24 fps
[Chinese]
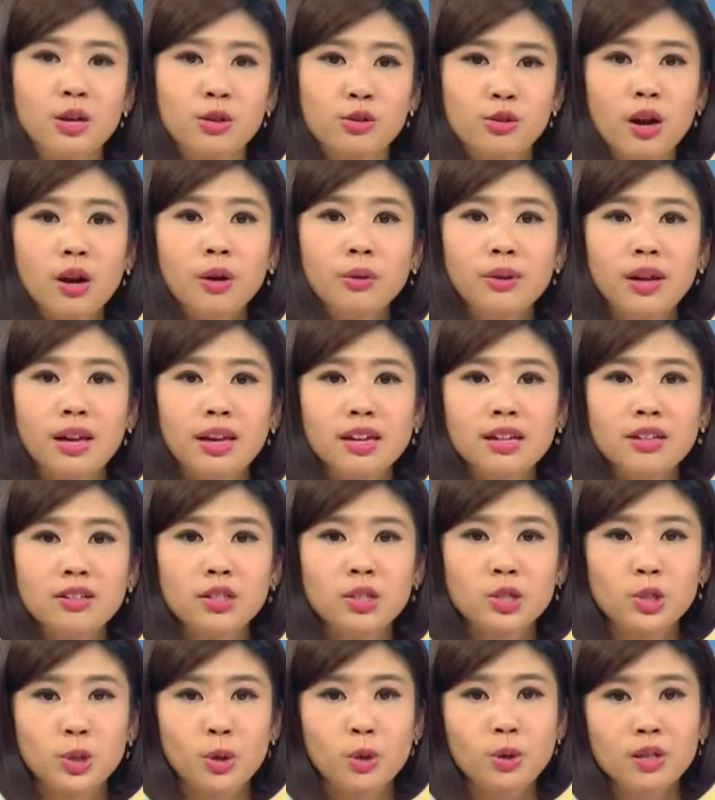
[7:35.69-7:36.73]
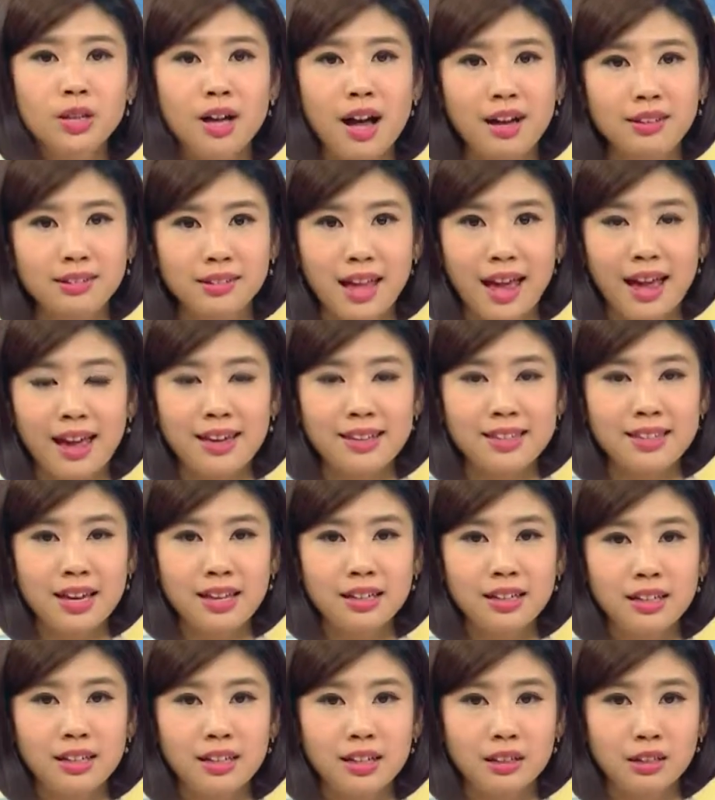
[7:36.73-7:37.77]
主要原因是中港台
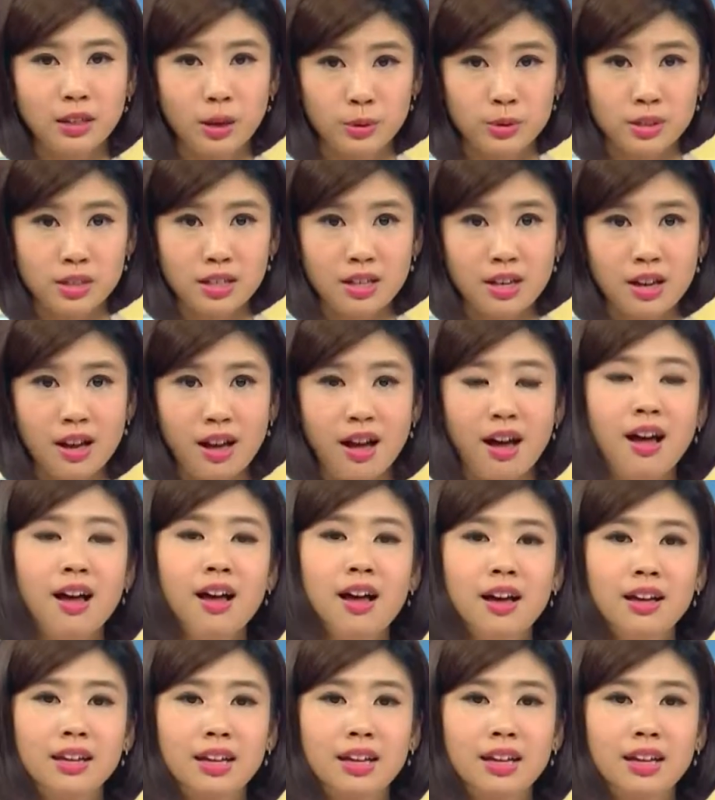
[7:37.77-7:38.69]
三地的投资客，